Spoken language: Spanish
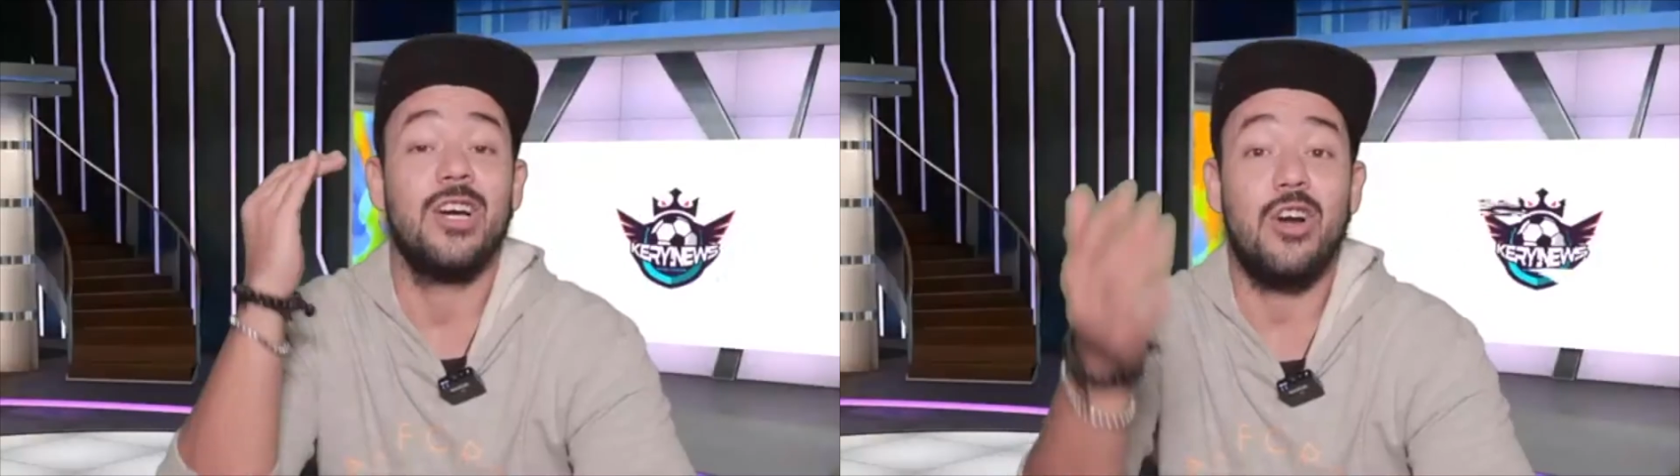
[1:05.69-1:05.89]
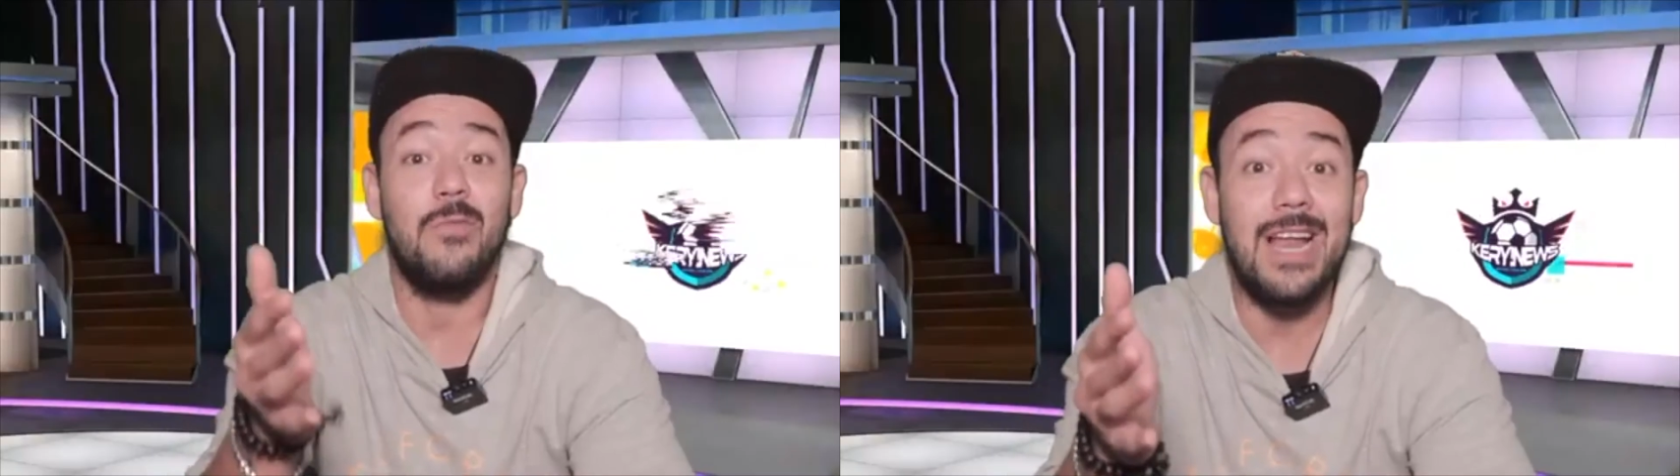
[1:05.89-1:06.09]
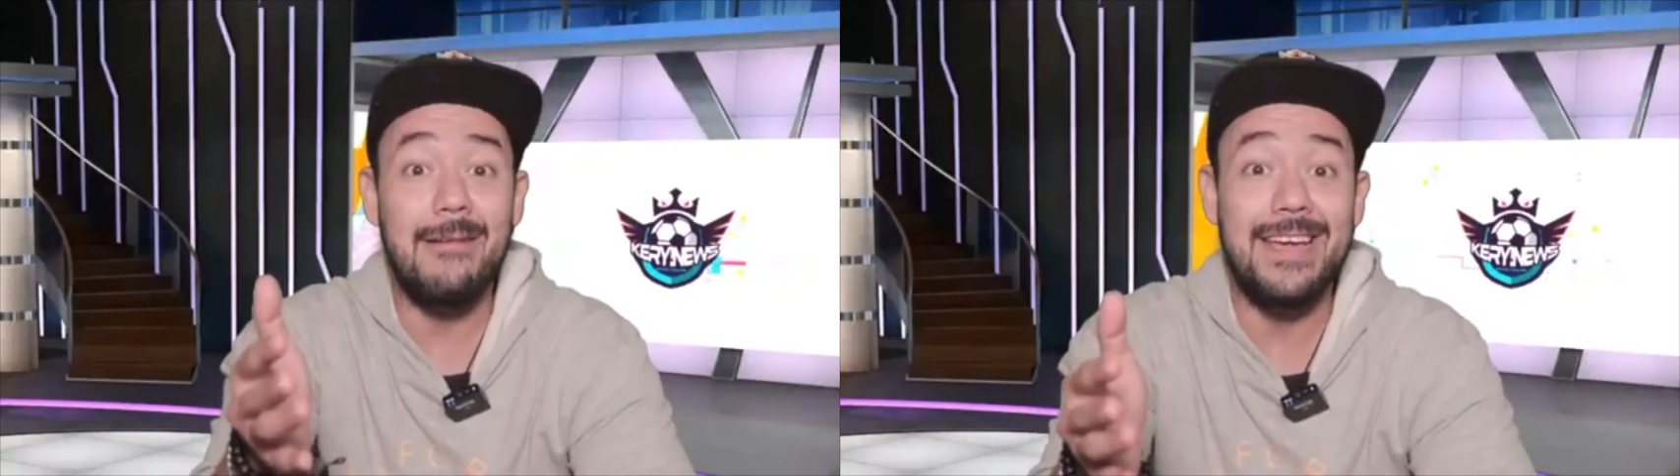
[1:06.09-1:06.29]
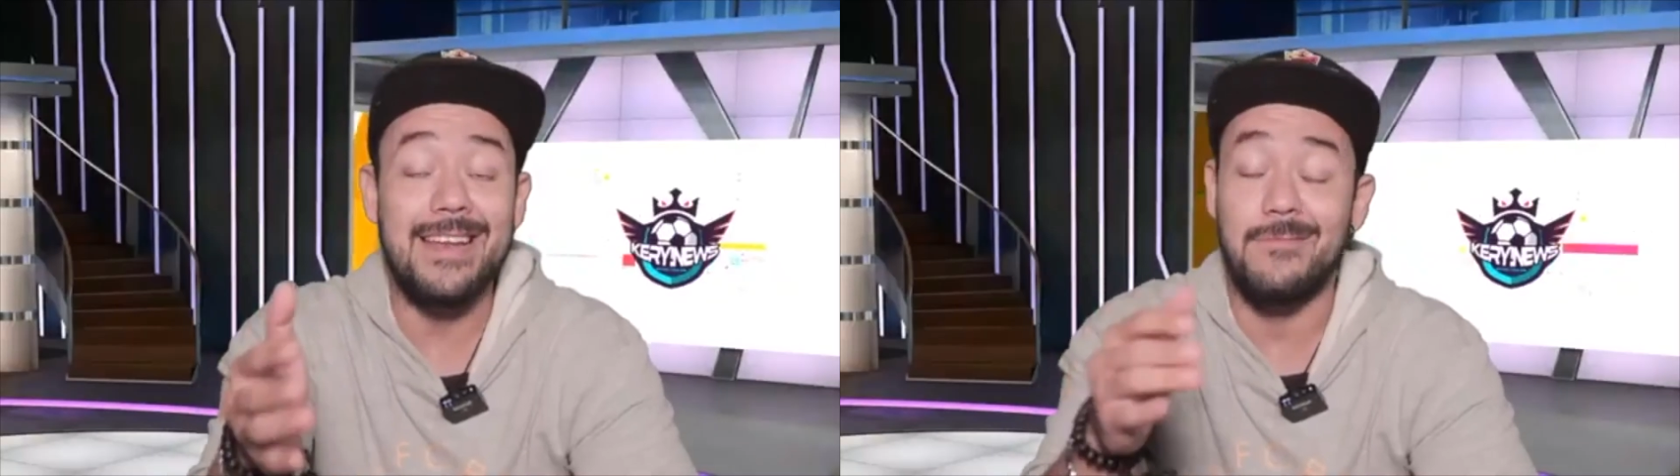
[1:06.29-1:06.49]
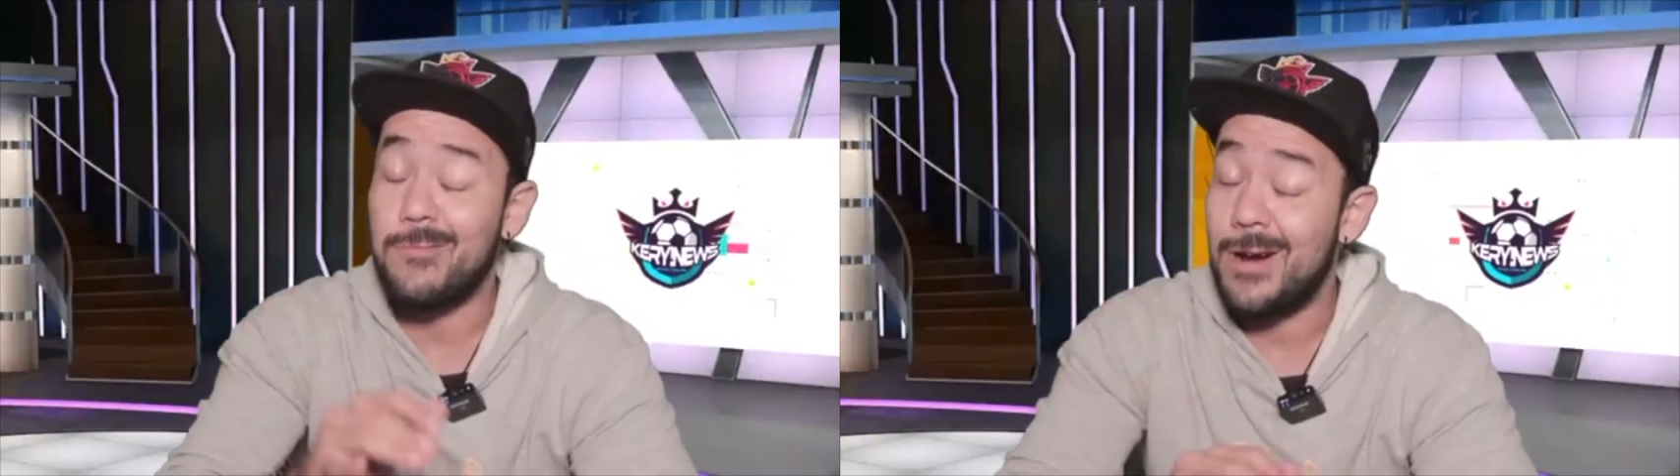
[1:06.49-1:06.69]
¿Cómo la
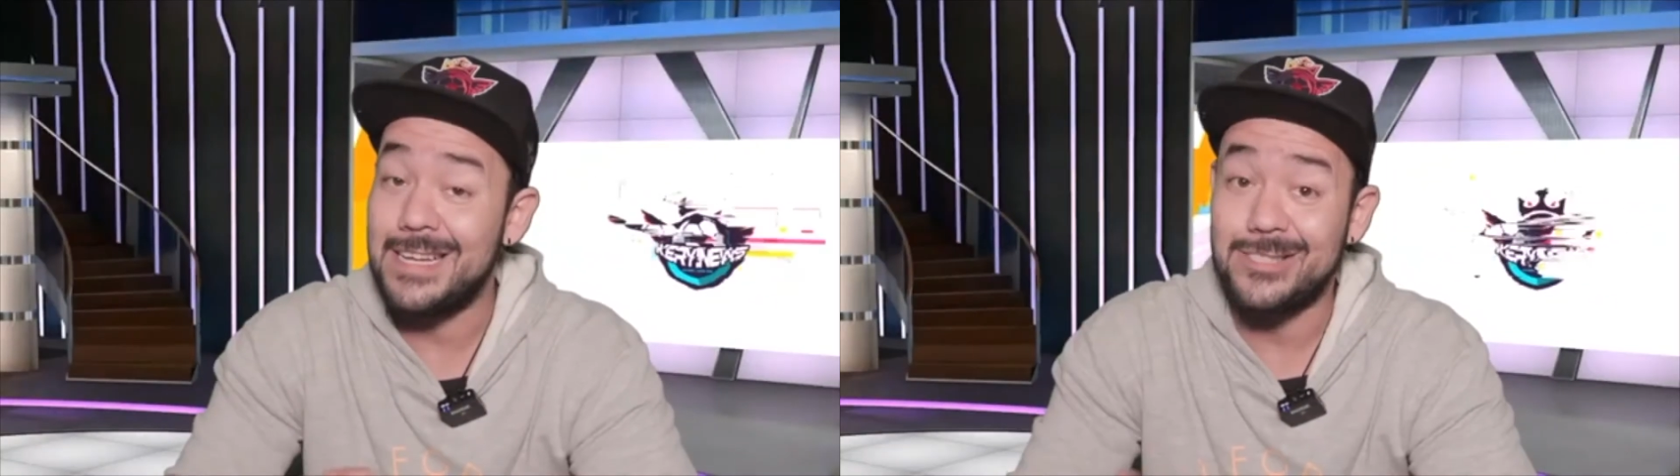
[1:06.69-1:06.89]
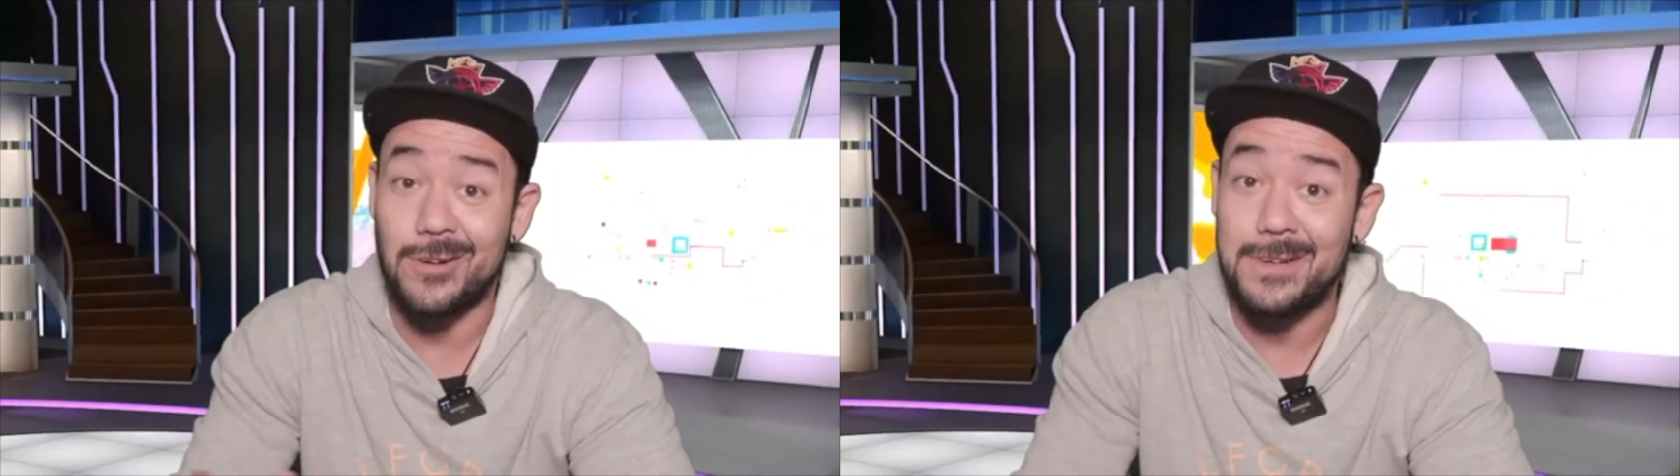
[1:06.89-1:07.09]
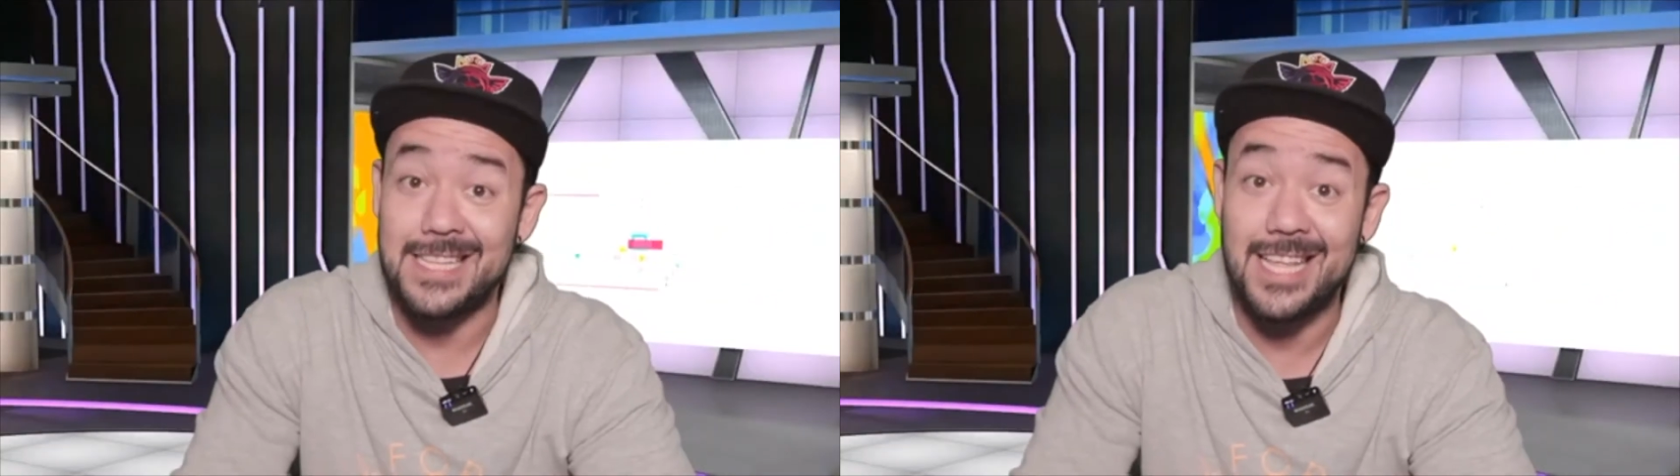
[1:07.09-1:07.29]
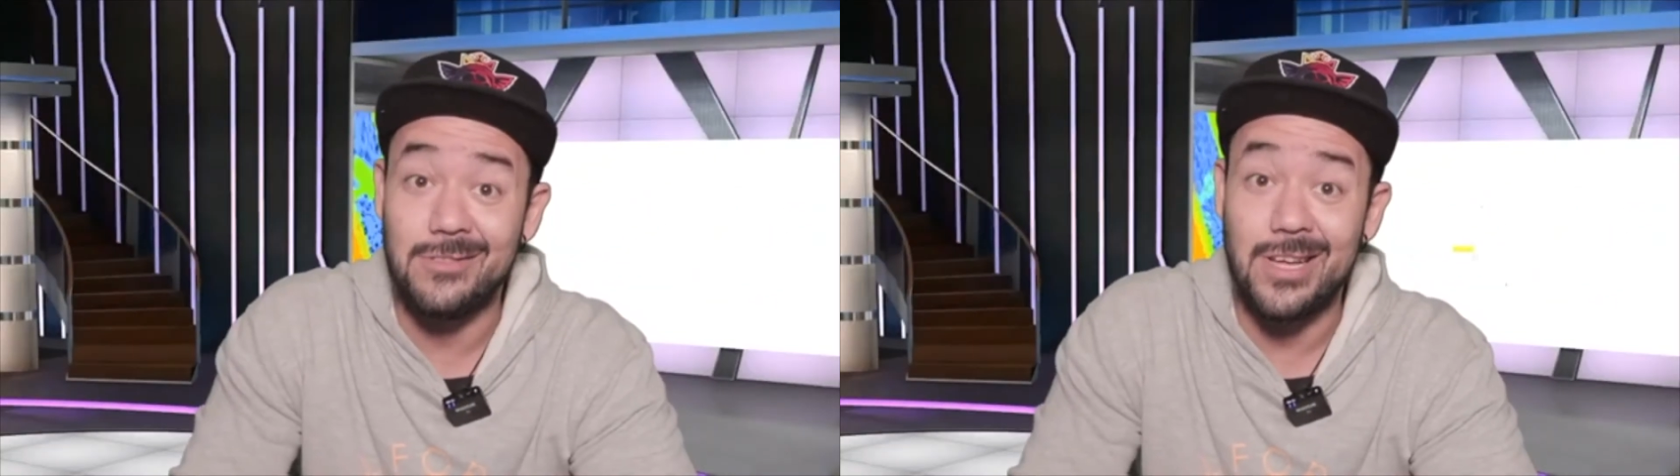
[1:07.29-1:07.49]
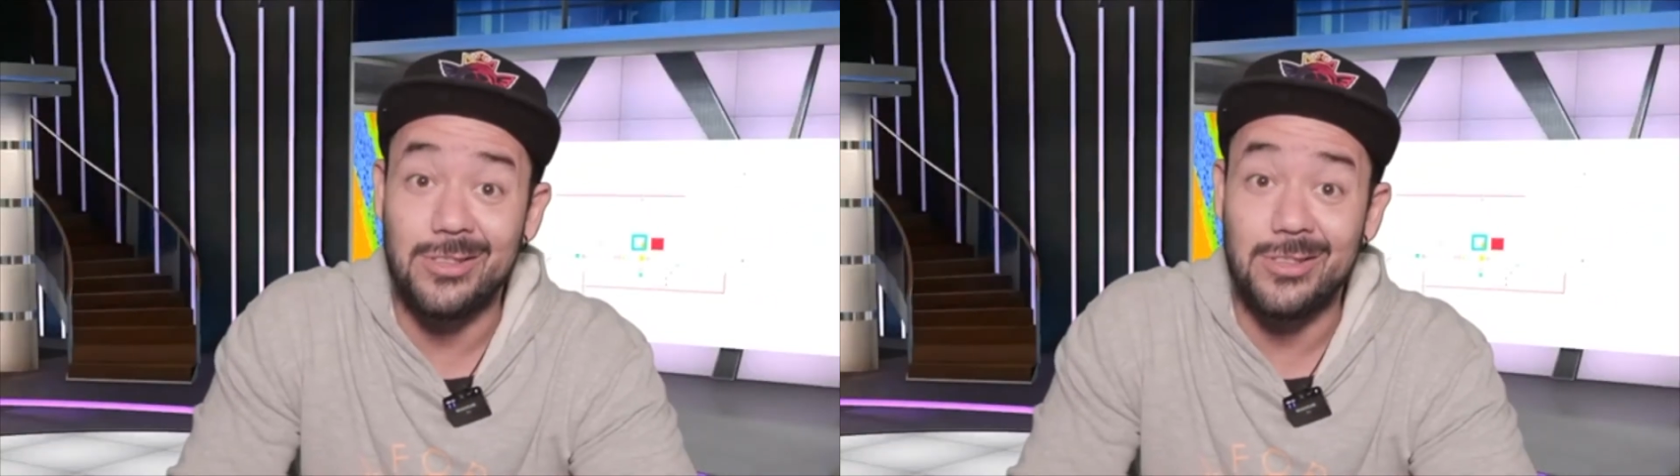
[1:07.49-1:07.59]
ven? Puebla sorprendiendo